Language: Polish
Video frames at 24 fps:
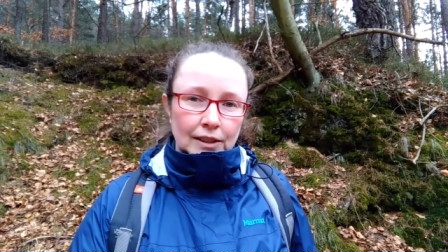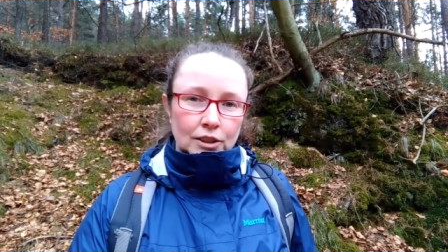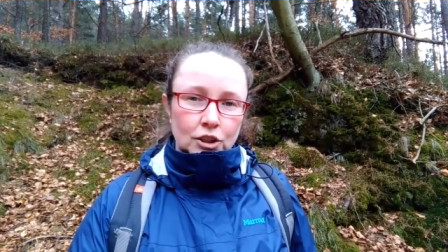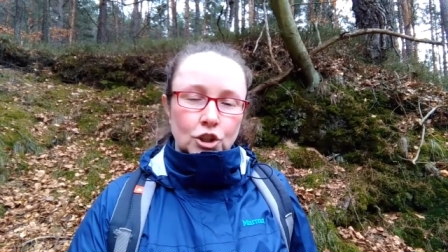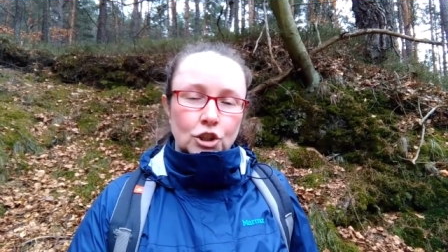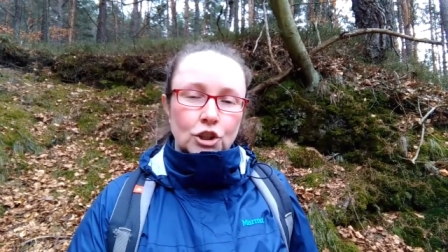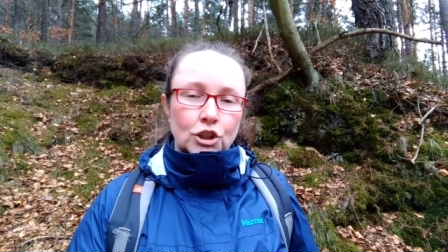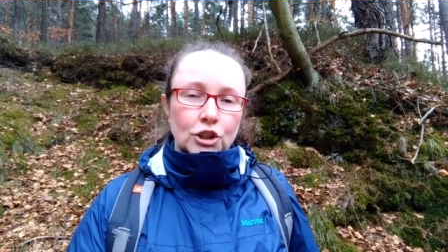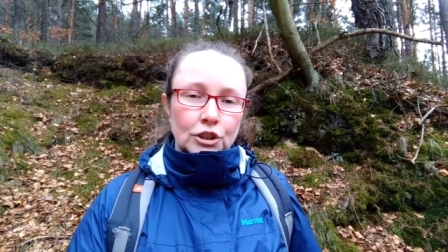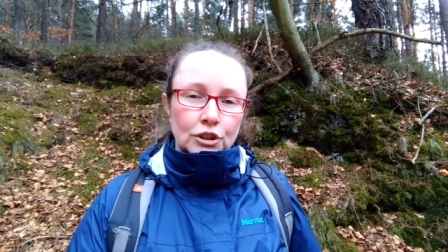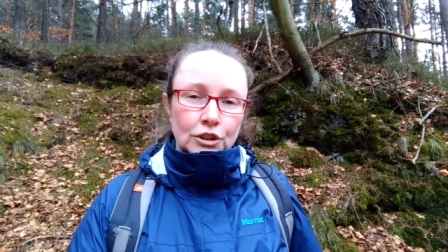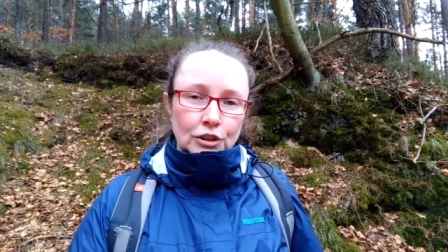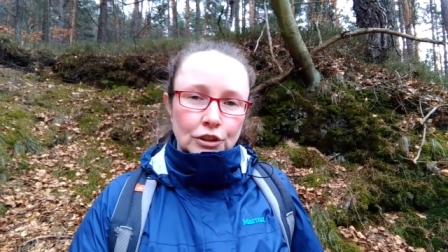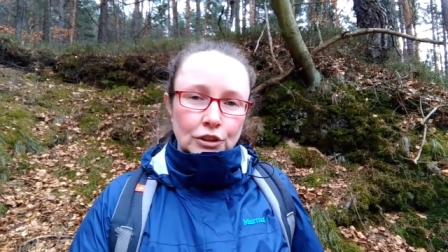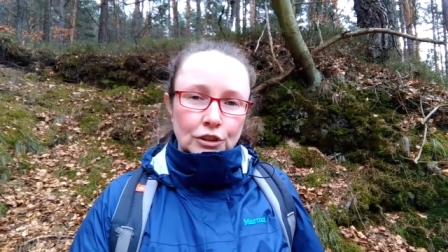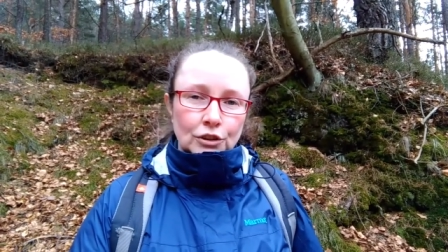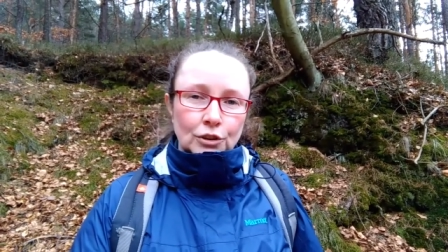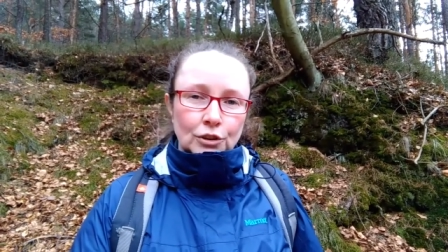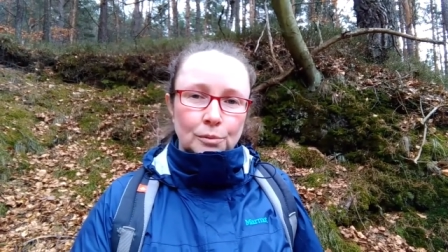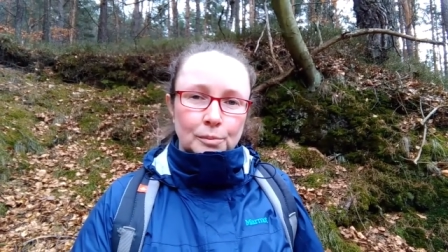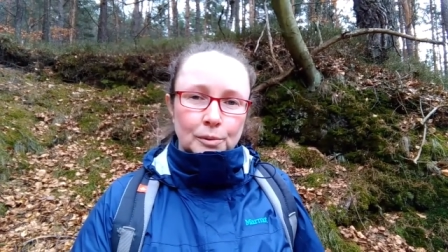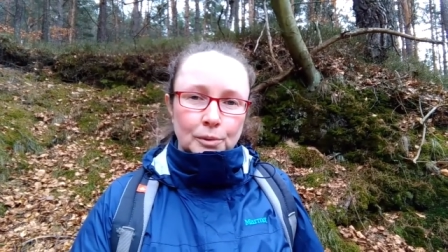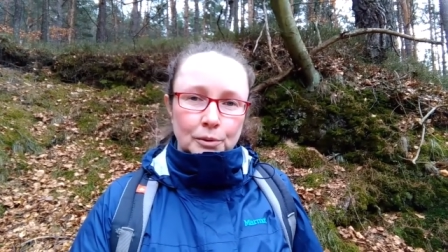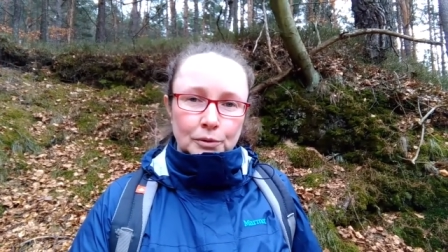czyni
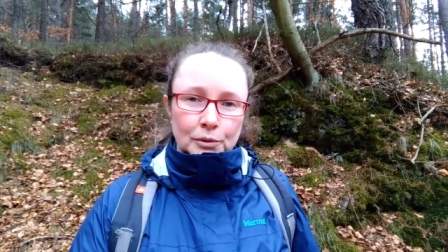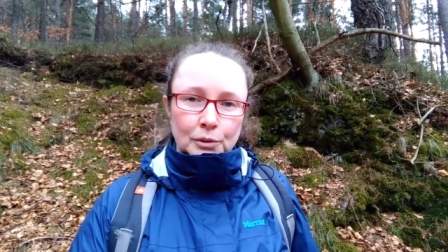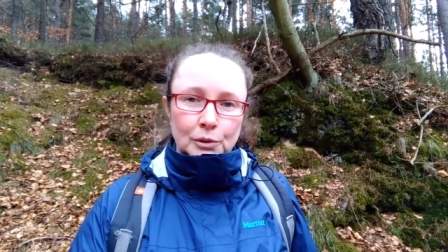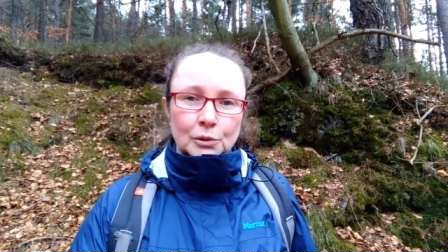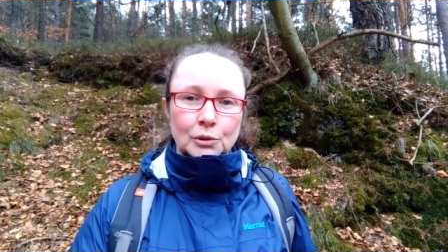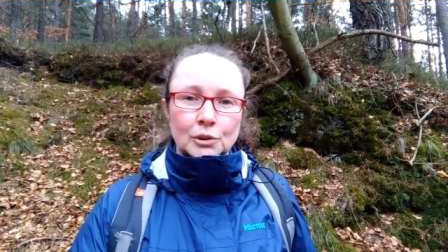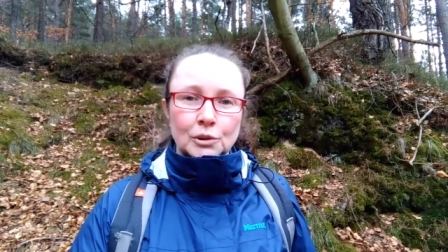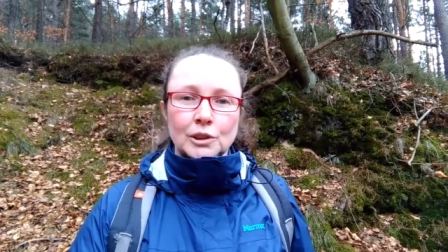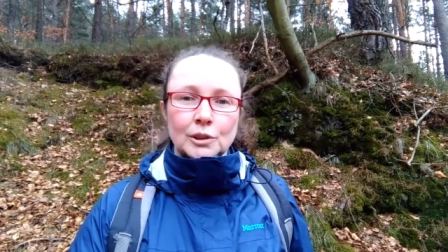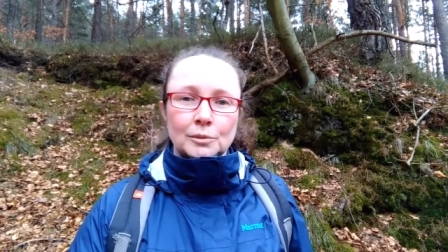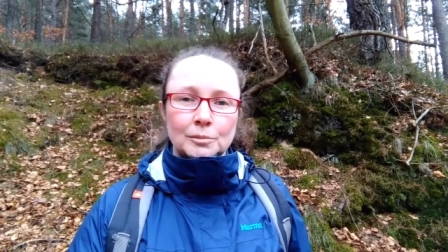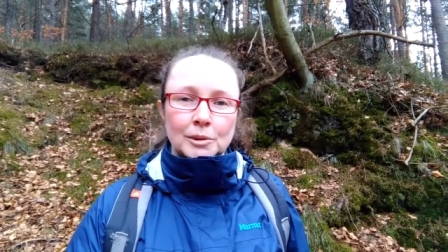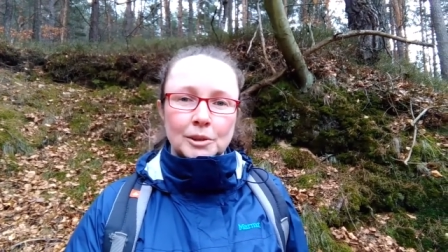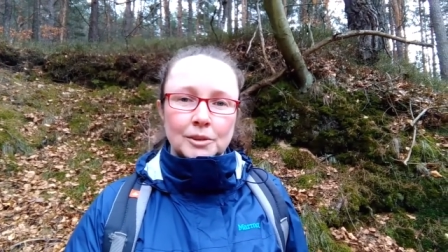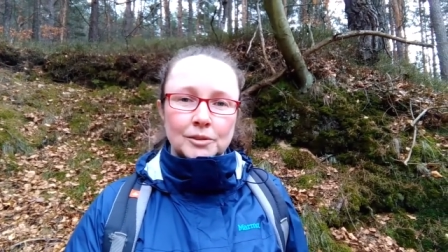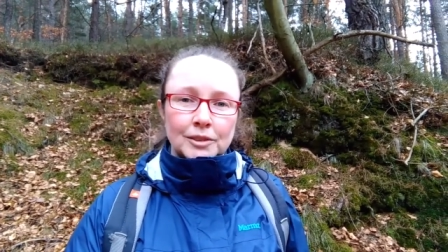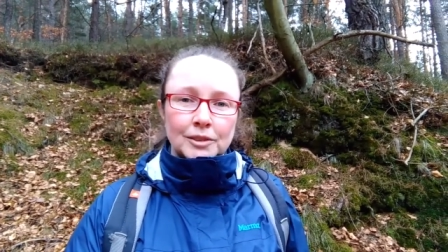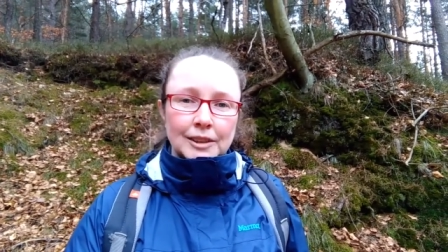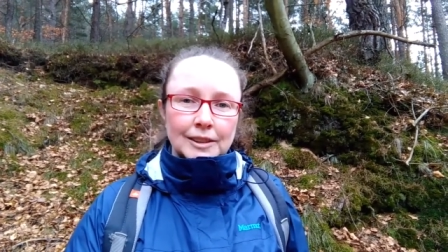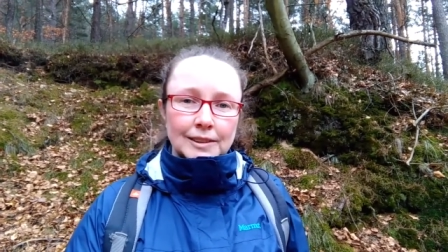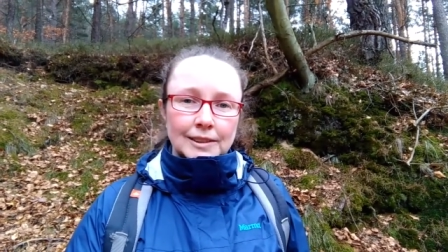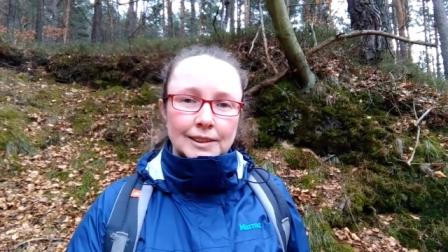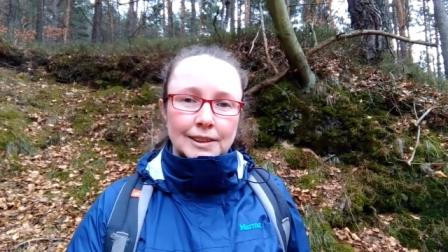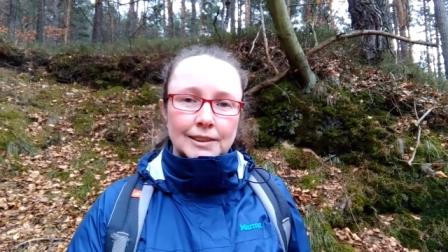to powtórnie mniej
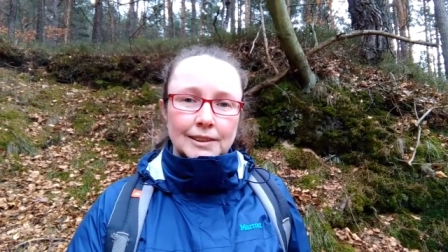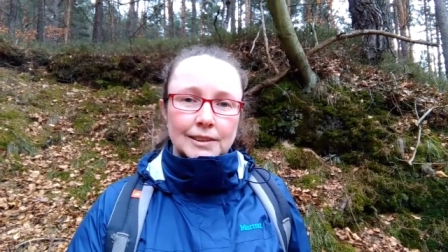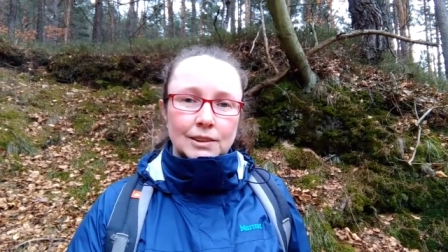więcej